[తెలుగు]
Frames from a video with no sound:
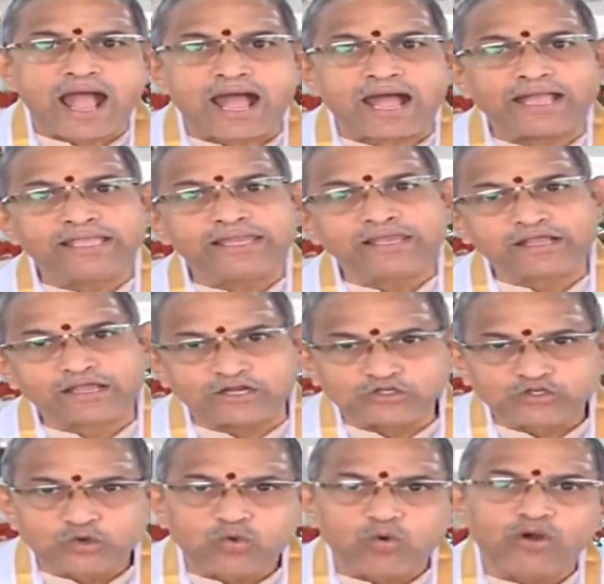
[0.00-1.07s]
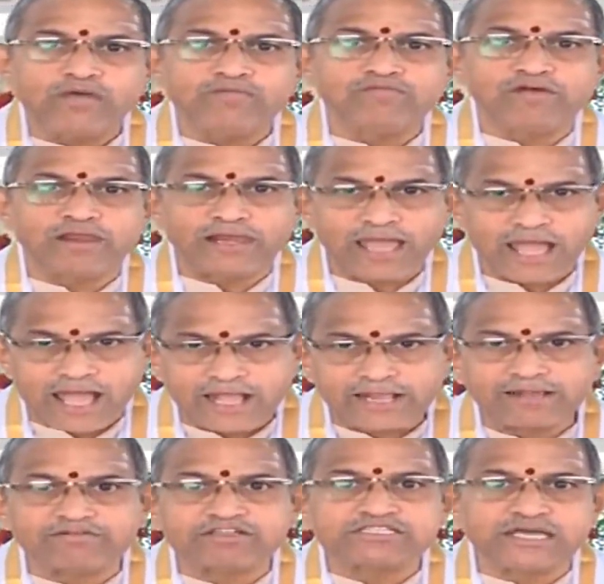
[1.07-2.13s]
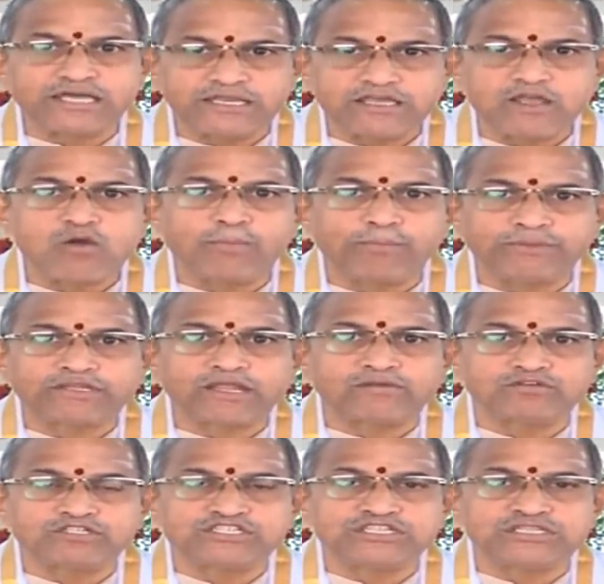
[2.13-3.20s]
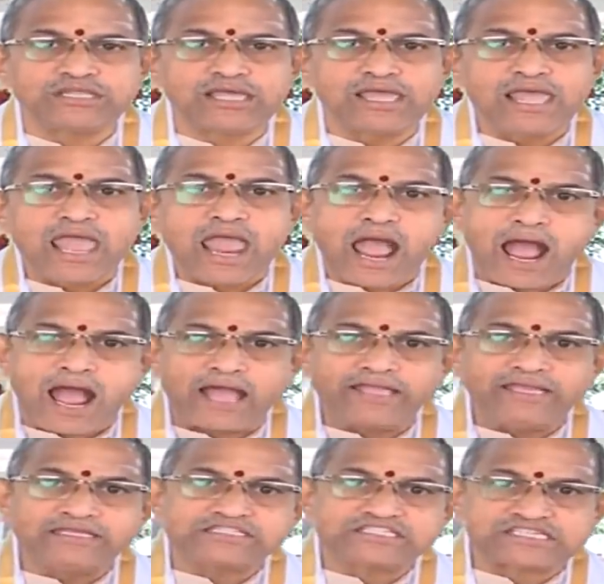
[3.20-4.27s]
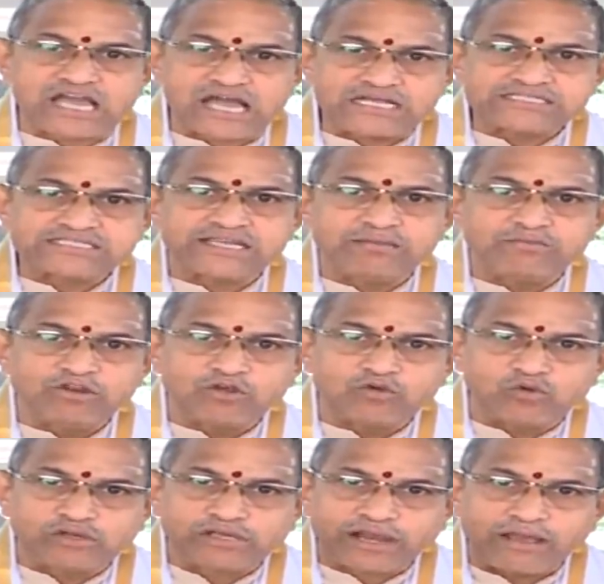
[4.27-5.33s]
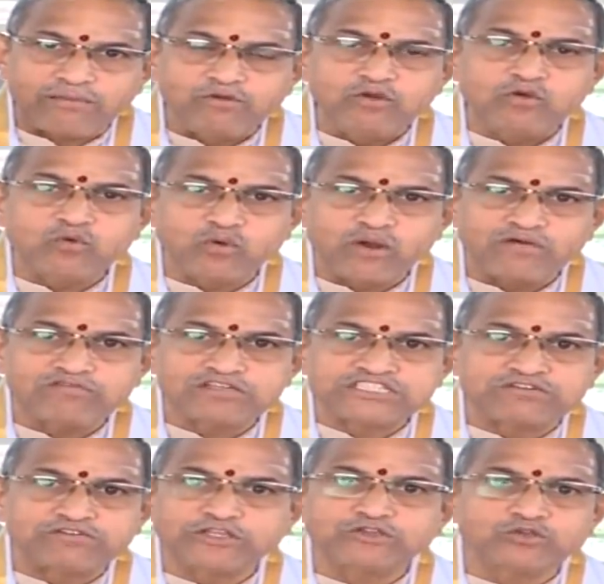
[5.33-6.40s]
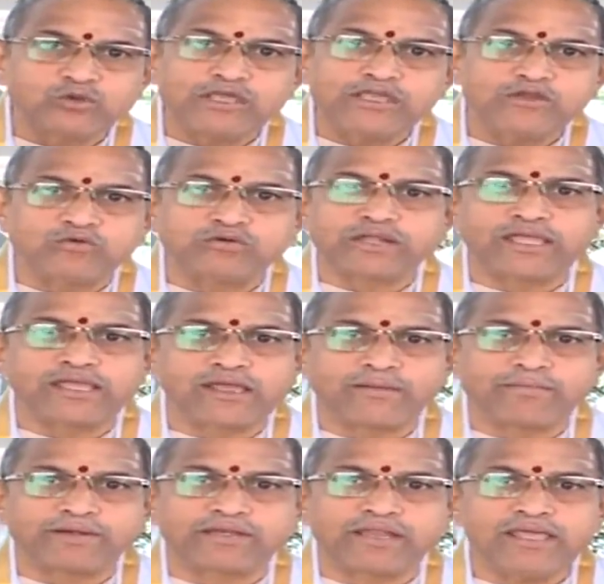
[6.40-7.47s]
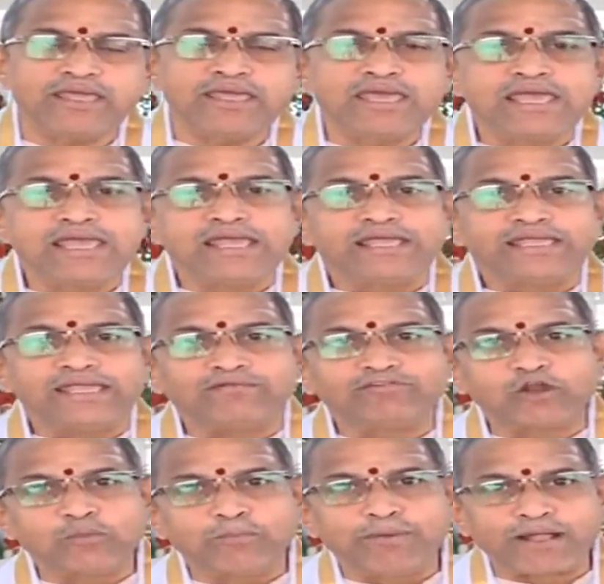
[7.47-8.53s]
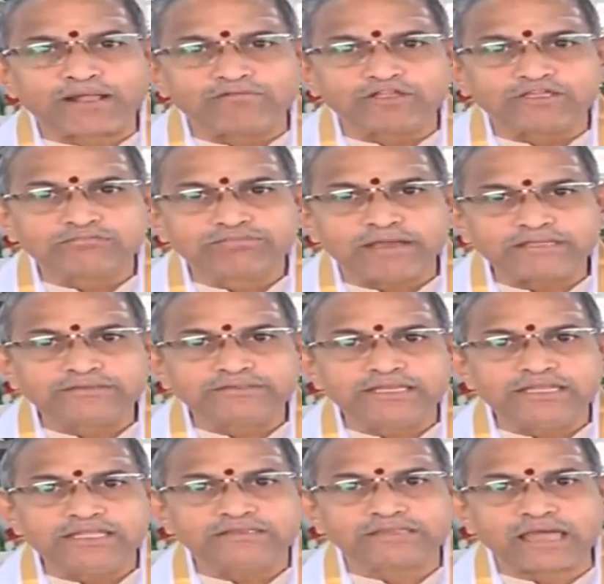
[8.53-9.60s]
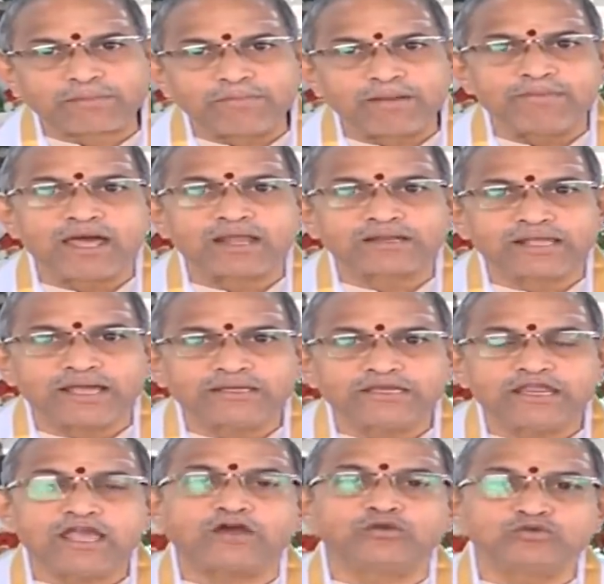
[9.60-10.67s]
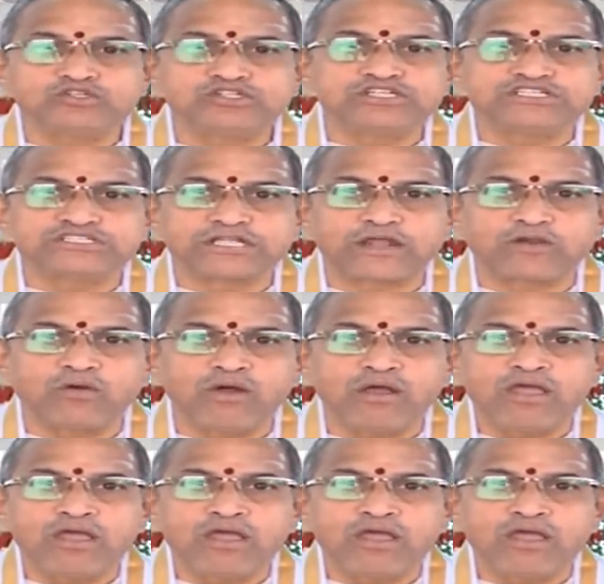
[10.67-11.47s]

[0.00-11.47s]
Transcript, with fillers: ఆయన కట్టుకోవడం వల్ల ఆ కవచానికి గొప్పతనం వచ్చింది ఆయన శాసనమునకు గ్రహములు కూడా వశవర్తులై ఉంటాయి కాబట్టి ఎవరు భగవద్భక్తిని ధర్మ మార్గాన్ని అనుష్ఠిస్తారో